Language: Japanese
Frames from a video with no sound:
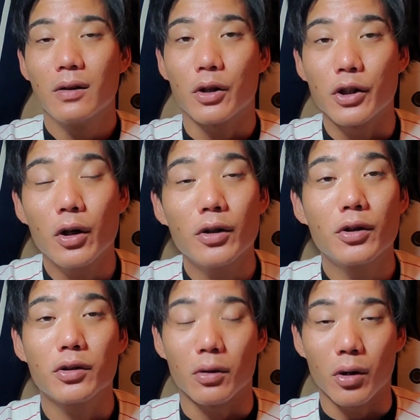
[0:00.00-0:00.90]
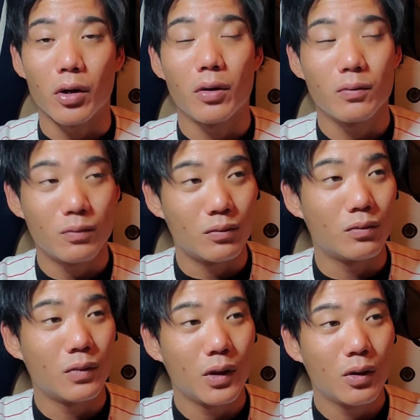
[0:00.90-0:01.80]
なんか意外でしたねうん
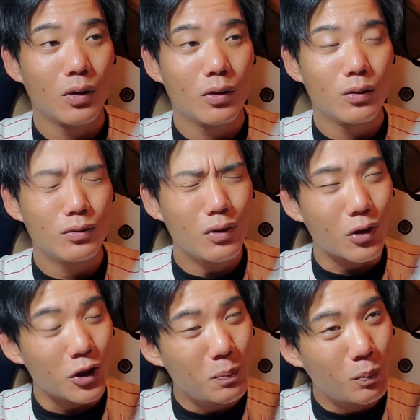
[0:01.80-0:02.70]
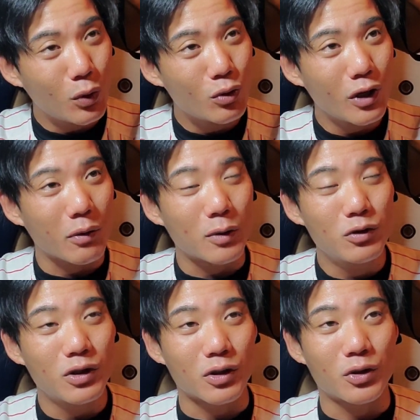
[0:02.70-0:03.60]
なんか1本ぐらいは
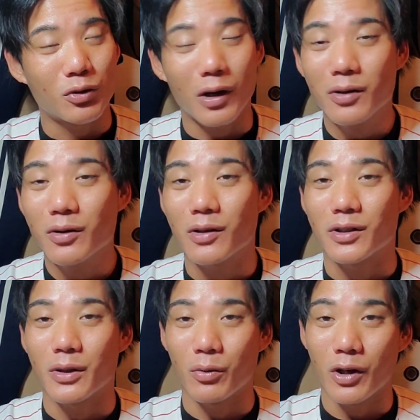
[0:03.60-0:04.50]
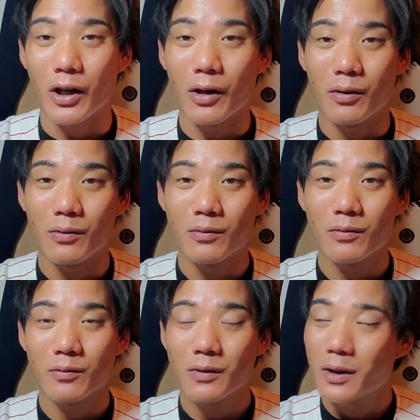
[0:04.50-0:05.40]
打ってた記憶あったんですけどね
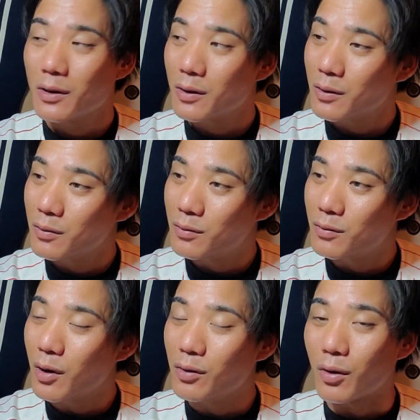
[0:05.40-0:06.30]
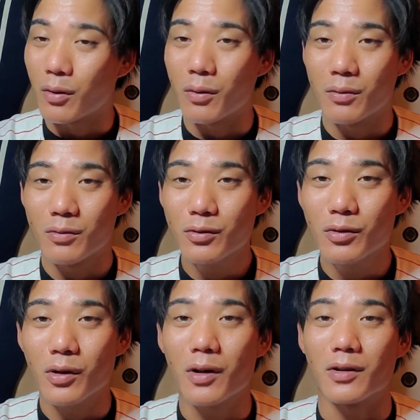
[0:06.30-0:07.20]
なんだろう
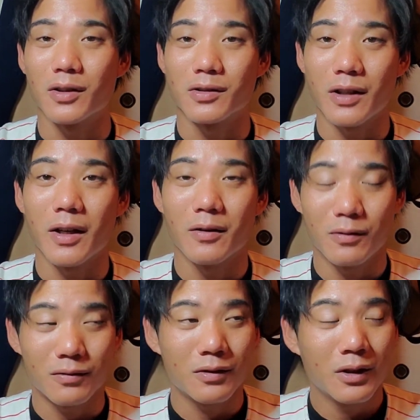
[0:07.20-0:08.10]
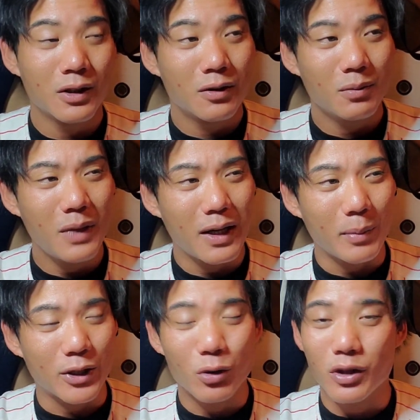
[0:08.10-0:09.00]
打ってなかったんですねうんま
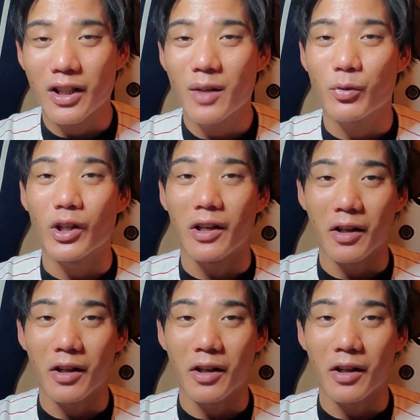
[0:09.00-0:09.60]
あまあ長打タイプでは